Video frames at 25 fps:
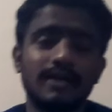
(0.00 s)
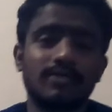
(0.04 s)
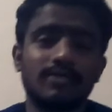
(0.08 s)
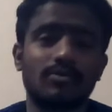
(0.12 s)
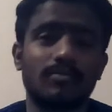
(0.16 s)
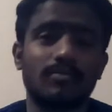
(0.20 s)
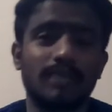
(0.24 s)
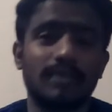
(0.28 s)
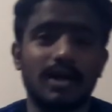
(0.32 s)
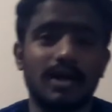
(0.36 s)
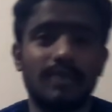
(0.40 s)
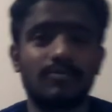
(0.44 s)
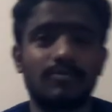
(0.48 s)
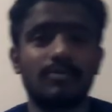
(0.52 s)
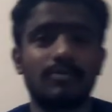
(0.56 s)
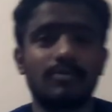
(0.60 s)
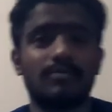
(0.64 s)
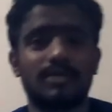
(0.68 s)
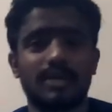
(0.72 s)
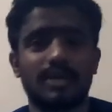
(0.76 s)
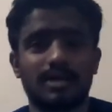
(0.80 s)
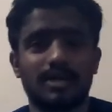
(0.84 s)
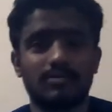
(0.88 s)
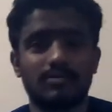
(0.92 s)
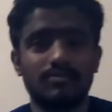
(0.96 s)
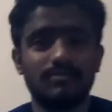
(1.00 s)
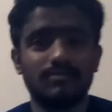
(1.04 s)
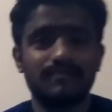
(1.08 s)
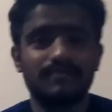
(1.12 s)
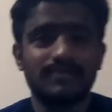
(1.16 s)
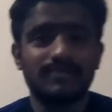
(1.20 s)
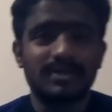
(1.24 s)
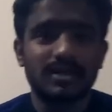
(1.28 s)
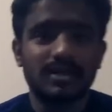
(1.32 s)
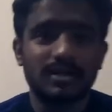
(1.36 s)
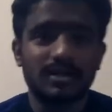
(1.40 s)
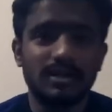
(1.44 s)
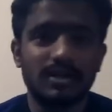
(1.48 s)
तो मैं आपको बता दूं
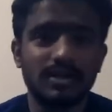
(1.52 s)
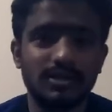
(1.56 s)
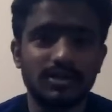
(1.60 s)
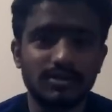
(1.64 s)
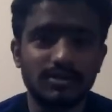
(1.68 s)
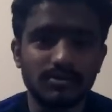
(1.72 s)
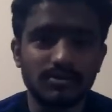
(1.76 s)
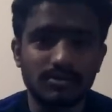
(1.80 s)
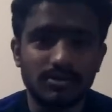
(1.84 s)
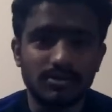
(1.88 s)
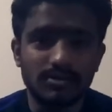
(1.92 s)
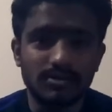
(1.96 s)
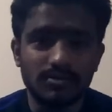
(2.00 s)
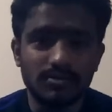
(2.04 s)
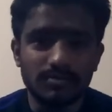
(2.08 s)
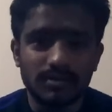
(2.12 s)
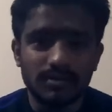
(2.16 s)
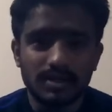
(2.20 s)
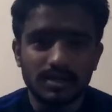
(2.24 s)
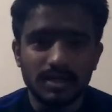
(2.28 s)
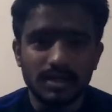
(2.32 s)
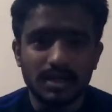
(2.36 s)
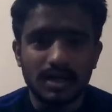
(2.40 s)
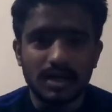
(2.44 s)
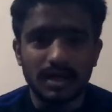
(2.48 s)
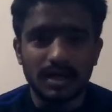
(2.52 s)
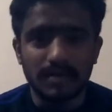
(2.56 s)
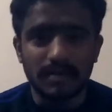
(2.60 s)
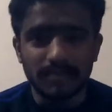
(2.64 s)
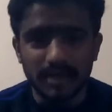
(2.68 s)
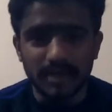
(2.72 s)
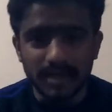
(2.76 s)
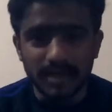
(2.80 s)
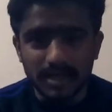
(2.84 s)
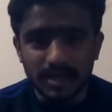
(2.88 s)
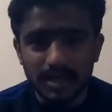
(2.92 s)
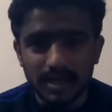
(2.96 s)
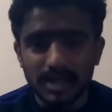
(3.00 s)
कि यूट्यूब
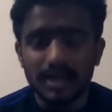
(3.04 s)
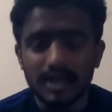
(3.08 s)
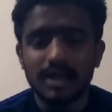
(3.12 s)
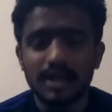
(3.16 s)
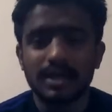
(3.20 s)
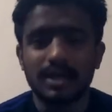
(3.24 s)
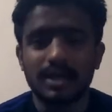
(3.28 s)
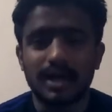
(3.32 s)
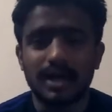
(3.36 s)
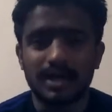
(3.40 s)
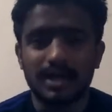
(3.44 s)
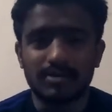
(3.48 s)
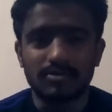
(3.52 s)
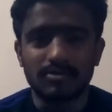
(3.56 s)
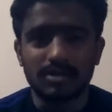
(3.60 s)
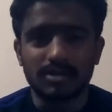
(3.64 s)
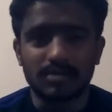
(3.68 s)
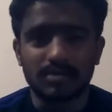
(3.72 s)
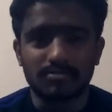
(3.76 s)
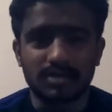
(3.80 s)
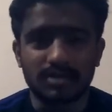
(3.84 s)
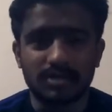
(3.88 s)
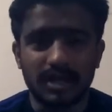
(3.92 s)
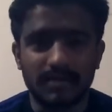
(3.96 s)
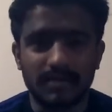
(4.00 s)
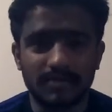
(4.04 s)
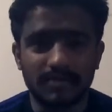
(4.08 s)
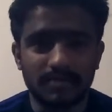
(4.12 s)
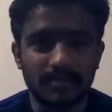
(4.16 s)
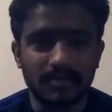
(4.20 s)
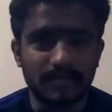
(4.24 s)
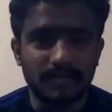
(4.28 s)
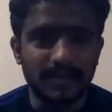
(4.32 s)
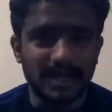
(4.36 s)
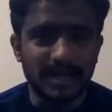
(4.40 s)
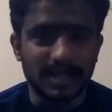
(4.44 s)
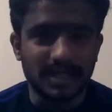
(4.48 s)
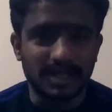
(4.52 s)
हमें ना तो सब्सक्राइबर पे
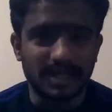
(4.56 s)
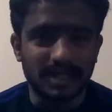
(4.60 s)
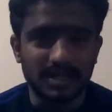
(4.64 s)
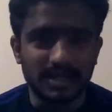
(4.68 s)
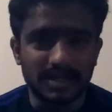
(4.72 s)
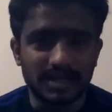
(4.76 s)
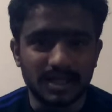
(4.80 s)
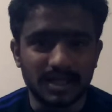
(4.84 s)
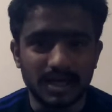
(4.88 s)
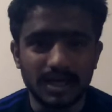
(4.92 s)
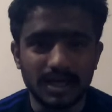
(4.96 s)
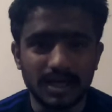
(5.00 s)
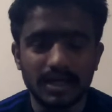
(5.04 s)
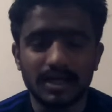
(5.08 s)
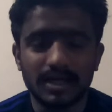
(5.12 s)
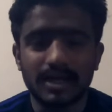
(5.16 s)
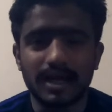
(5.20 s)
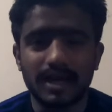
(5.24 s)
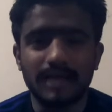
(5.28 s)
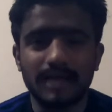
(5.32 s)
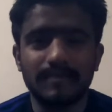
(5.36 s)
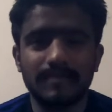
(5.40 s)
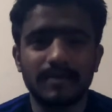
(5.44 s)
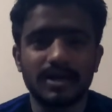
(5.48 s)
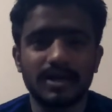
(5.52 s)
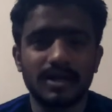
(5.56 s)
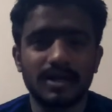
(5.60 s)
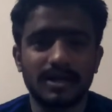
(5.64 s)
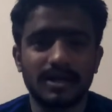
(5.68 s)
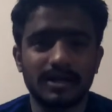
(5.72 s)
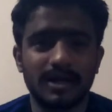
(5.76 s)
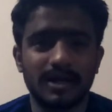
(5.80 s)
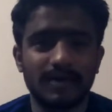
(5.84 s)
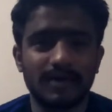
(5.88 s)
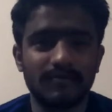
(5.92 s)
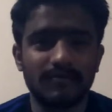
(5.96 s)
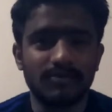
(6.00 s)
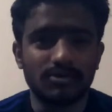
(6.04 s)
पैसा देता है ना ही पर
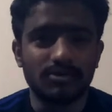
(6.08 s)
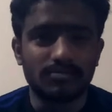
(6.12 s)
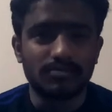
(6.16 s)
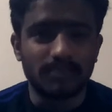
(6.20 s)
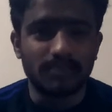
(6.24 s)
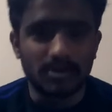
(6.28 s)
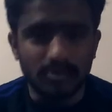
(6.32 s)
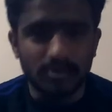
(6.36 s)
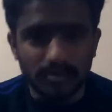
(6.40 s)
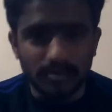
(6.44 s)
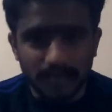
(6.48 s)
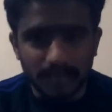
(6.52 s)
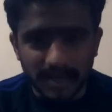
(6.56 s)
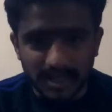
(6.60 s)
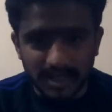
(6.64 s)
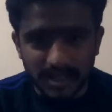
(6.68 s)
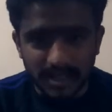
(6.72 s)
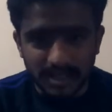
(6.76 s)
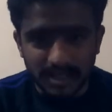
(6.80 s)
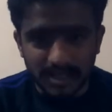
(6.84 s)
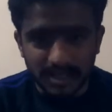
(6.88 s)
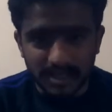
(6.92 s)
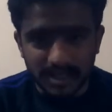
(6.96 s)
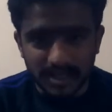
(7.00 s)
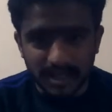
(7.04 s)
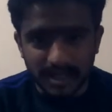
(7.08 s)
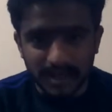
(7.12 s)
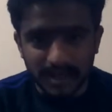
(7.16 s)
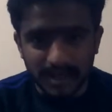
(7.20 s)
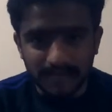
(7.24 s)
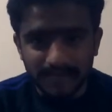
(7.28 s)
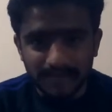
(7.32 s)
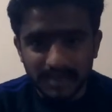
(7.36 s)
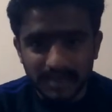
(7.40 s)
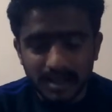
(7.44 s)
हज़ार व्यूज़ पे कोई पैसा देता है